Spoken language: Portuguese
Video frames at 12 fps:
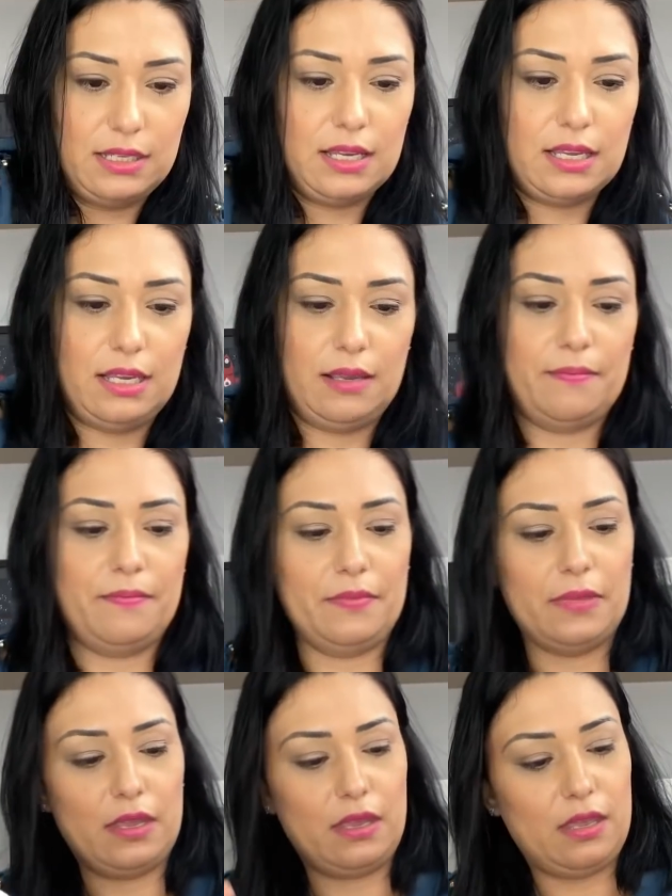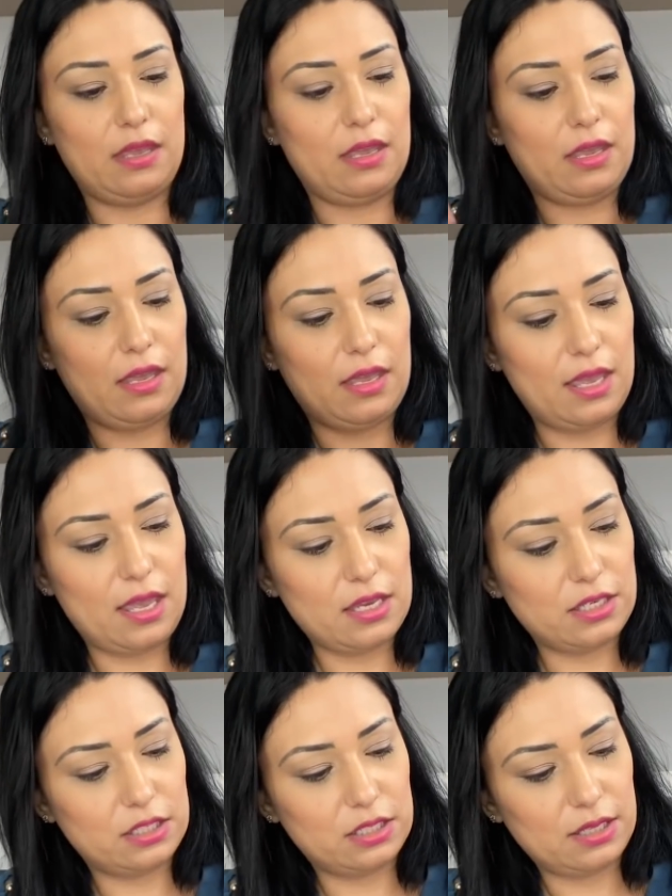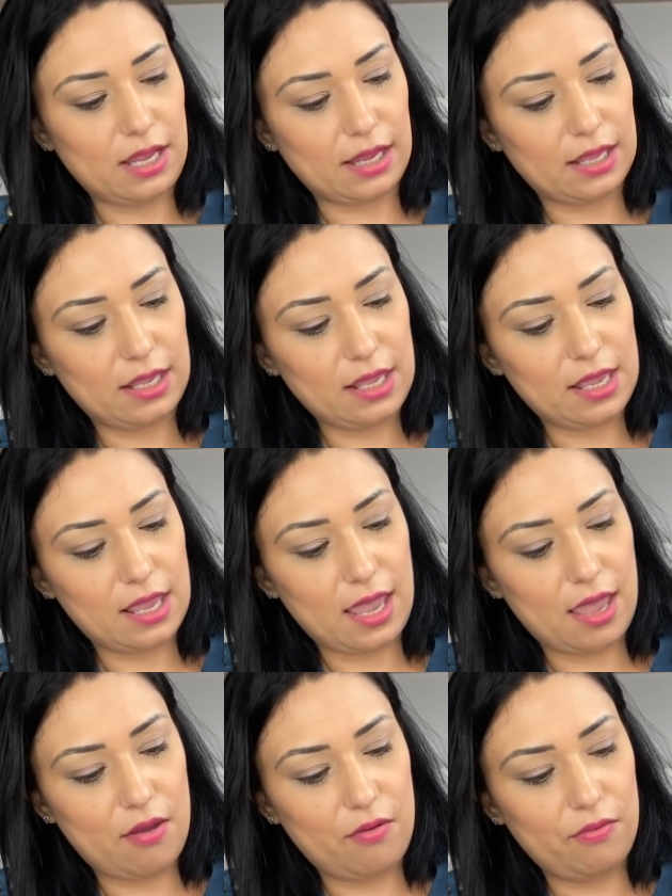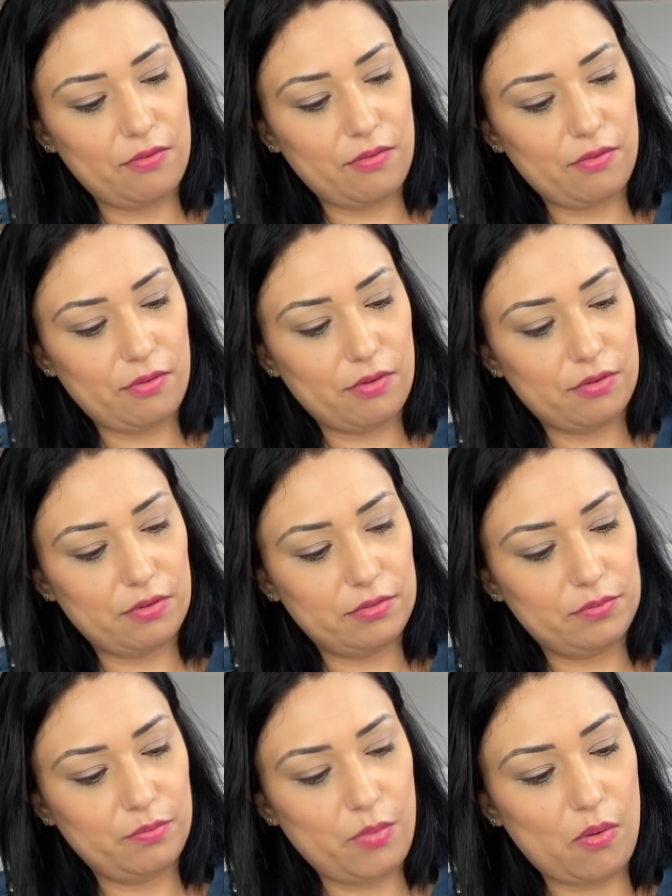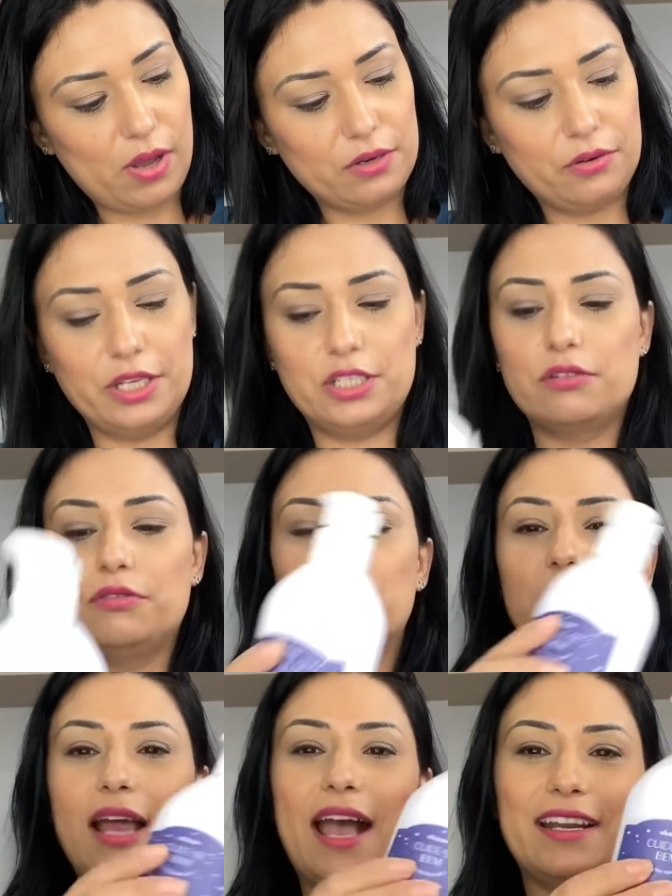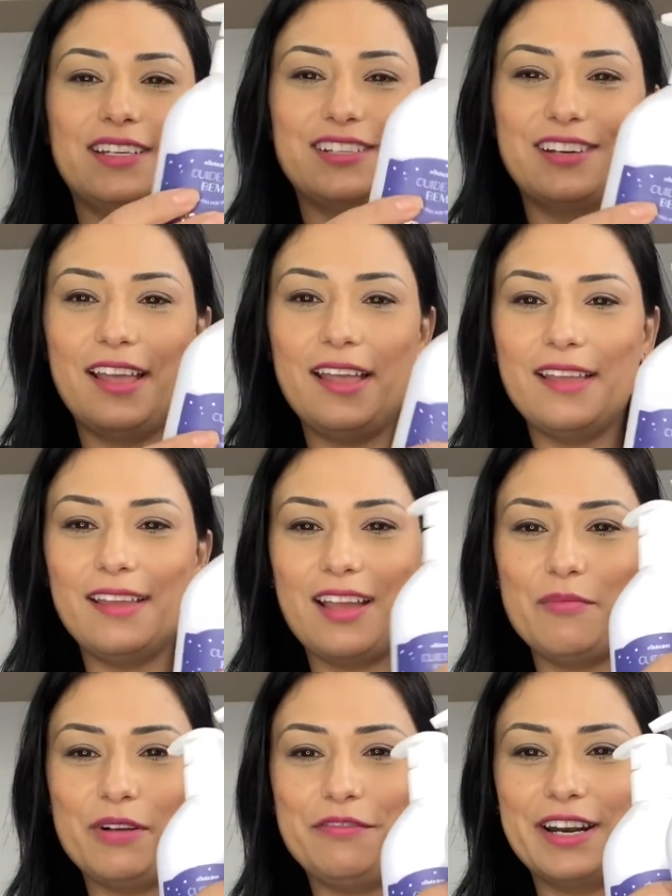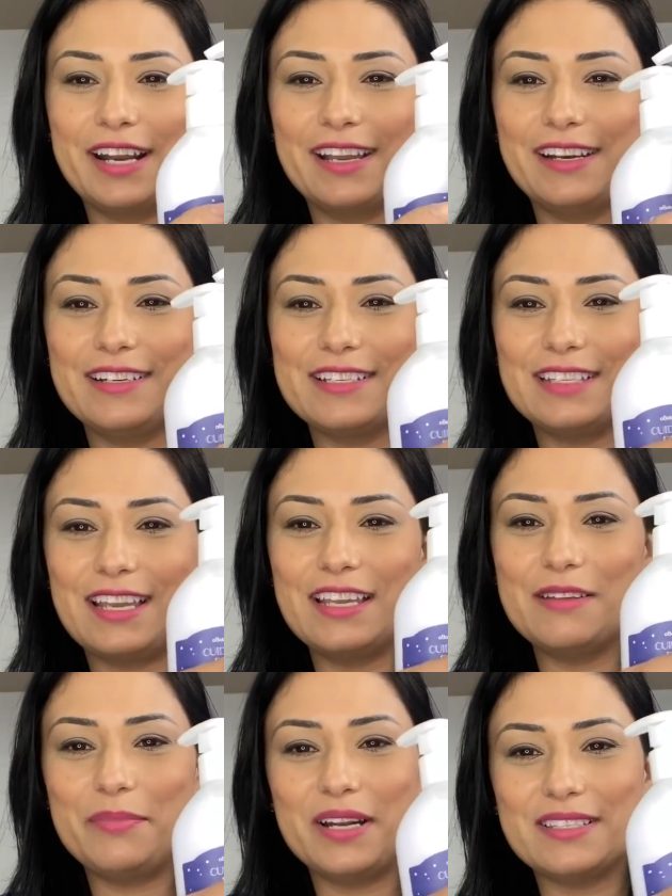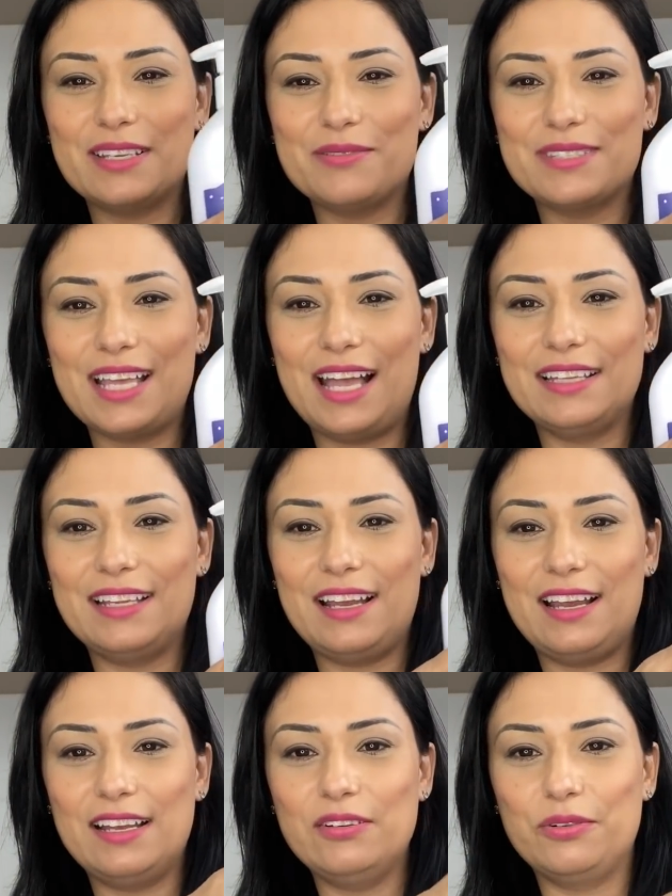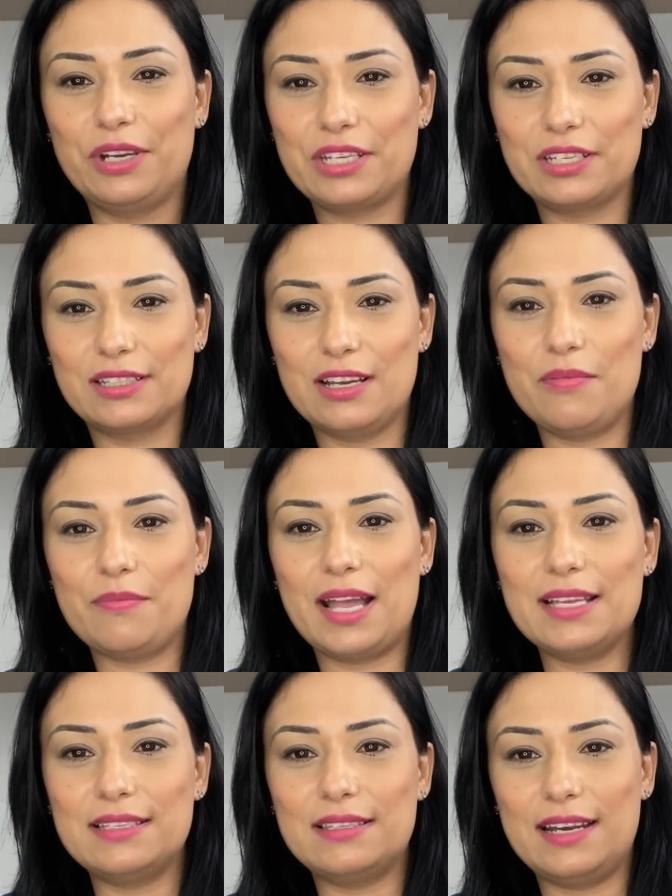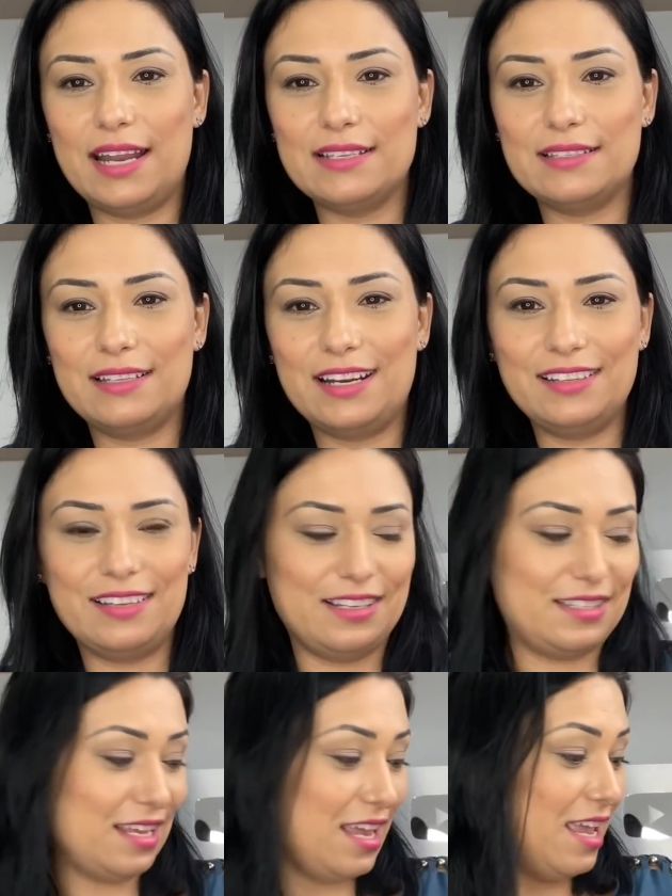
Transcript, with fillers: daqui? Este daqui é o Boa Noite, Good Night, né? É uma fragrância aí para ser usada à noite. Então, mais três hidratantes.